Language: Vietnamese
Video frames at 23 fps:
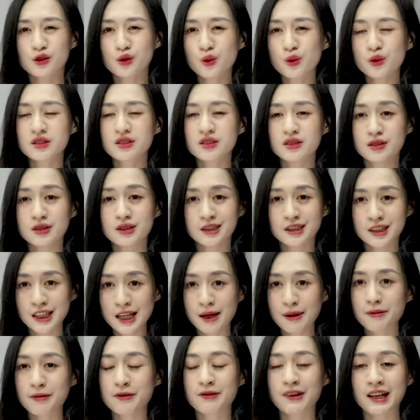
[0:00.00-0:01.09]
rút trực
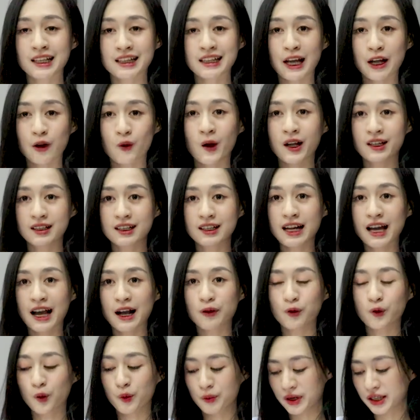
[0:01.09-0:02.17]
tiếp về tài khoản ngân
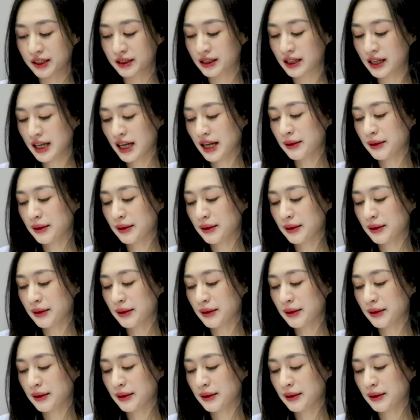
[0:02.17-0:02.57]
hàng của mình